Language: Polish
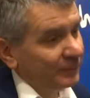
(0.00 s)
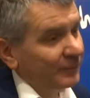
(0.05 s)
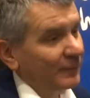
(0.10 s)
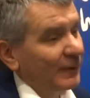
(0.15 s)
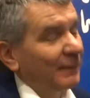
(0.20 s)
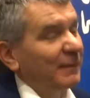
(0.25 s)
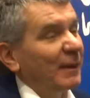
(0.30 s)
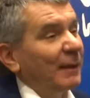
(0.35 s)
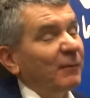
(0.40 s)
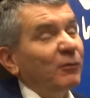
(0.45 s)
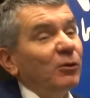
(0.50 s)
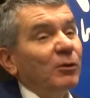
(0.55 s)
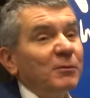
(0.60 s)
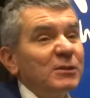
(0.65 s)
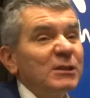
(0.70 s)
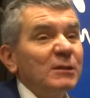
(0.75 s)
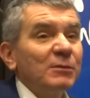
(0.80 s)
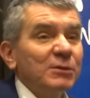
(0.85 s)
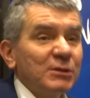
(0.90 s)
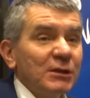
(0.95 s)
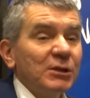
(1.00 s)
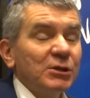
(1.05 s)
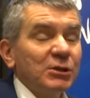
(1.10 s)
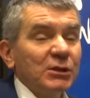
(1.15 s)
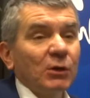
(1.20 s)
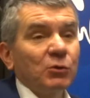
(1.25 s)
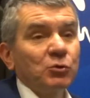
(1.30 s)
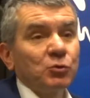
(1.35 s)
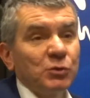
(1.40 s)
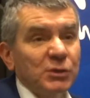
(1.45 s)
na pewno będziemy chcieli
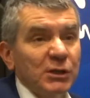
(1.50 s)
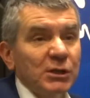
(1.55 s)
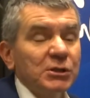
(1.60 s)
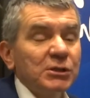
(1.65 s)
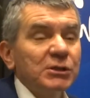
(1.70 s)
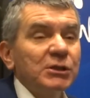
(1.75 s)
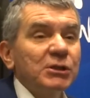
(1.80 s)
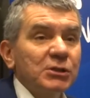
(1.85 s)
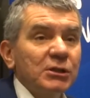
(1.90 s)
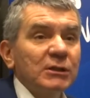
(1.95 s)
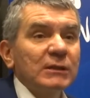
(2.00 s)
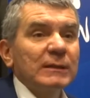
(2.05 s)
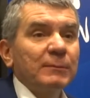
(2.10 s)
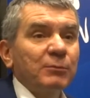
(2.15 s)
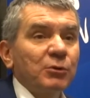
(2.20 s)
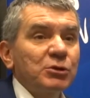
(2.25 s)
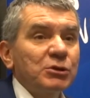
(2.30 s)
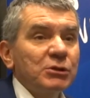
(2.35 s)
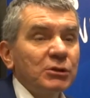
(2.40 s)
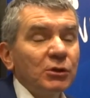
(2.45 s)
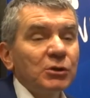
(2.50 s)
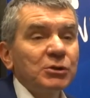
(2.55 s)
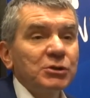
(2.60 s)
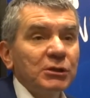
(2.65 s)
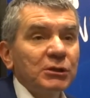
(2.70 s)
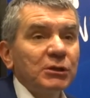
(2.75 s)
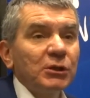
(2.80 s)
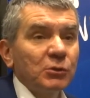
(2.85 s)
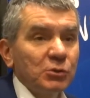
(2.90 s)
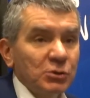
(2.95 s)
się jakoś ucieszyć, jeszcze zaprosić gości,
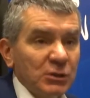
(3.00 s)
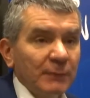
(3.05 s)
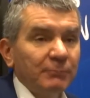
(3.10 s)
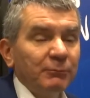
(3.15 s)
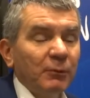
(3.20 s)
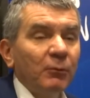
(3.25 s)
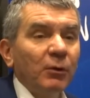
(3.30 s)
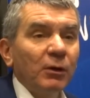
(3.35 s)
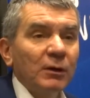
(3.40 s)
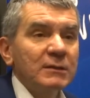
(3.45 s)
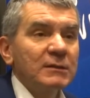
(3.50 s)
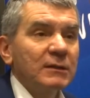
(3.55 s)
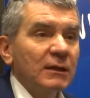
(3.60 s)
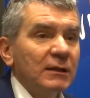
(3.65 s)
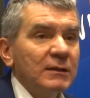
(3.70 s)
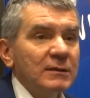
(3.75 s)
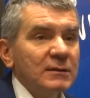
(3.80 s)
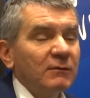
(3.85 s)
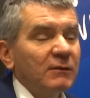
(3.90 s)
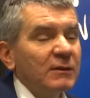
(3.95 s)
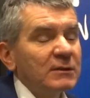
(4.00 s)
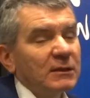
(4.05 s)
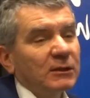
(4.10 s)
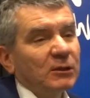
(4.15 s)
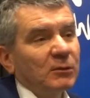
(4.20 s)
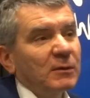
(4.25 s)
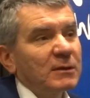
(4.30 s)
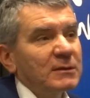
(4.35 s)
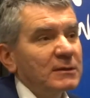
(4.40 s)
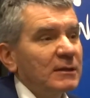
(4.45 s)
mhm. tych, którzy nam pomogli zrealizować,
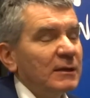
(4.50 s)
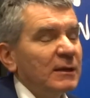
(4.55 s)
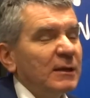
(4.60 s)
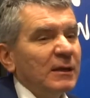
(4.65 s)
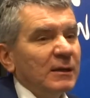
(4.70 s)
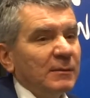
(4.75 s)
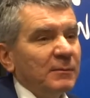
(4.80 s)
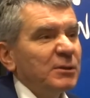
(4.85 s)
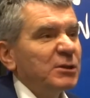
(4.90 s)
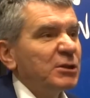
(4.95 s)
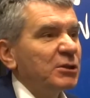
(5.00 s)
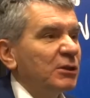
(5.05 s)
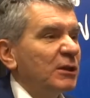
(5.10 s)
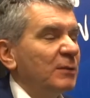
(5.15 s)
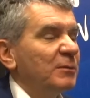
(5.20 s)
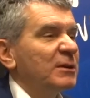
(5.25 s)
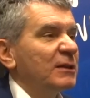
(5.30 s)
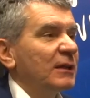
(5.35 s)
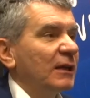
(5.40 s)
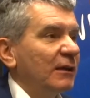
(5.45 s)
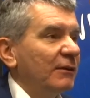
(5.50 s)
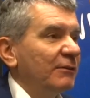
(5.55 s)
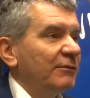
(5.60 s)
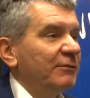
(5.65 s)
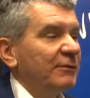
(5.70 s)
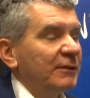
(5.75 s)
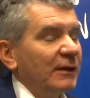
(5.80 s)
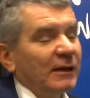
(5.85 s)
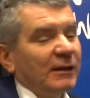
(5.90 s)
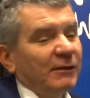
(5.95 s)
natomiast że nie będzie taka,
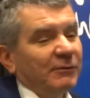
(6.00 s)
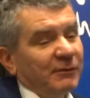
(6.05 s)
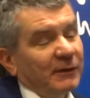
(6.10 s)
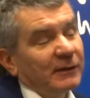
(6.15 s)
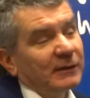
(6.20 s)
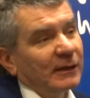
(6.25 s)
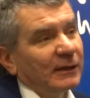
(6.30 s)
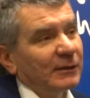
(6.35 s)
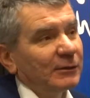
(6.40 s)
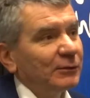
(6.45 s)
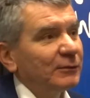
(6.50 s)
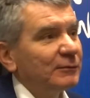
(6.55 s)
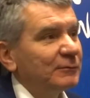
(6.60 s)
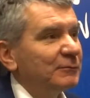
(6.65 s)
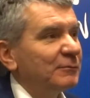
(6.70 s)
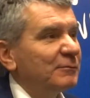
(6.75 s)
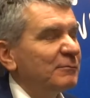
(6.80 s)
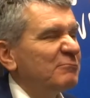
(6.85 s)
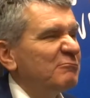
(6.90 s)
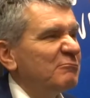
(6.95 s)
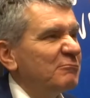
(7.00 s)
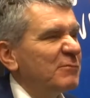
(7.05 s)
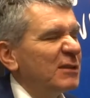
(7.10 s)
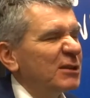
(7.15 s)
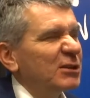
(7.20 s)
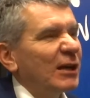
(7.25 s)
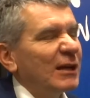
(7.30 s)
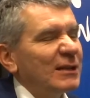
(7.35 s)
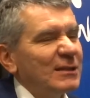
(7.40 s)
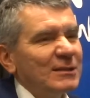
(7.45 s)
taka feta. No,
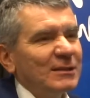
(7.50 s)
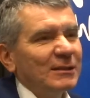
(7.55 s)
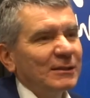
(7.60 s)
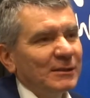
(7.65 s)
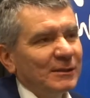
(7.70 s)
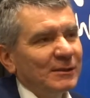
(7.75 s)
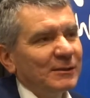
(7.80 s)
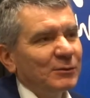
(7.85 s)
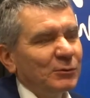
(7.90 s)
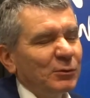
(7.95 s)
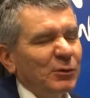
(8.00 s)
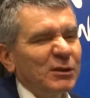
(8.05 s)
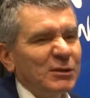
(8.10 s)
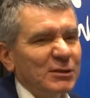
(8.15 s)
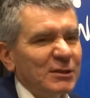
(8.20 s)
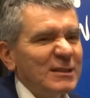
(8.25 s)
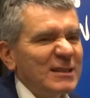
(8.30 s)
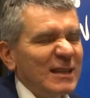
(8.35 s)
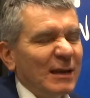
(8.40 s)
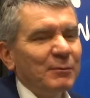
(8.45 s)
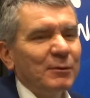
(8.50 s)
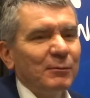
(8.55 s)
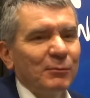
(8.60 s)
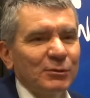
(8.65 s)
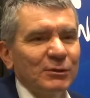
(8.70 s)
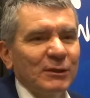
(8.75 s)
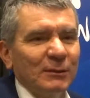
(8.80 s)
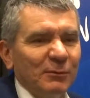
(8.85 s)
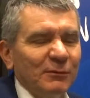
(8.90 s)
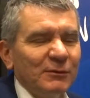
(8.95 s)
mieszkańcy i turyści sami,
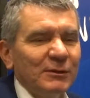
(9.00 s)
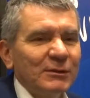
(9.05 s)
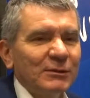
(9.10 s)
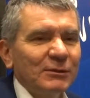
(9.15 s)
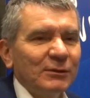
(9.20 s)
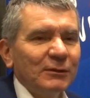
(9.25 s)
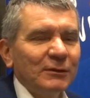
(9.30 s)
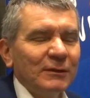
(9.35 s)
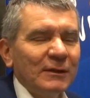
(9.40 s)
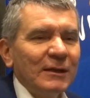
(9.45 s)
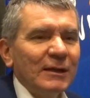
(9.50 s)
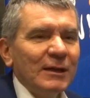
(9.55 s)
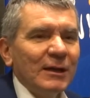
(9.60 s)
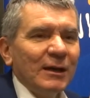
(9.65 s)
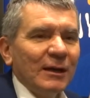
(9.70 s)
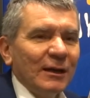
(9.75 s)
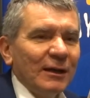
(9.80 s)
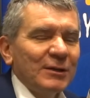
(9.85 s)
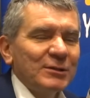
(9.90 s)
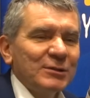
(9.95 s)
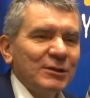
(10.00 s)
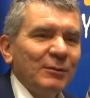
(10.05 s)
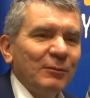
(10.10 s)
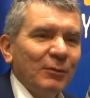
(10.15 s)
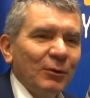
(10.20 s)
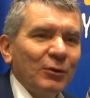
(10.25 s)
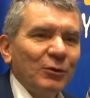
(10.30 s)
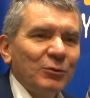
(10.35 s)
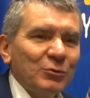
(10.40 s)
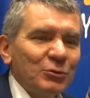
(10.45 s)
można powiedzieć, że to Leśne
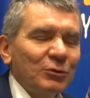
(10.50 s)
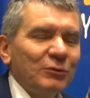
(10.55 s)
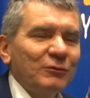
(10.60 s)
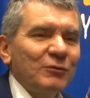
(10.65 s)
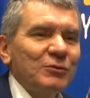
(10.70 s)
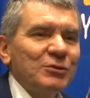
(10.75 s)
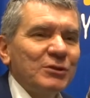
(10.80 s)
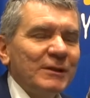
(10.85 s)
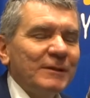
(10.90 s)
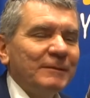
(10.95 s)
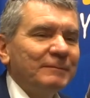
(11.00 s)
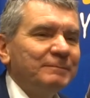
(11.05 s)
Molo już otworzyli.